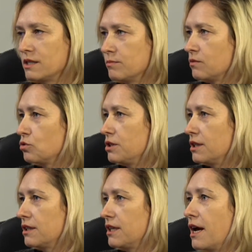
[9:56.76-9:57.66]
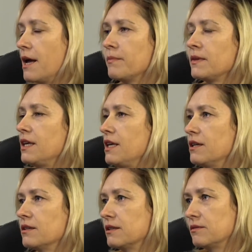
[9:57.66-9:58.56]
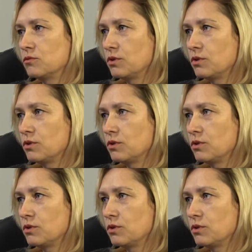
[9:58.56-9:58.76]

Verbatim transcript: раз мы его сделали. И э,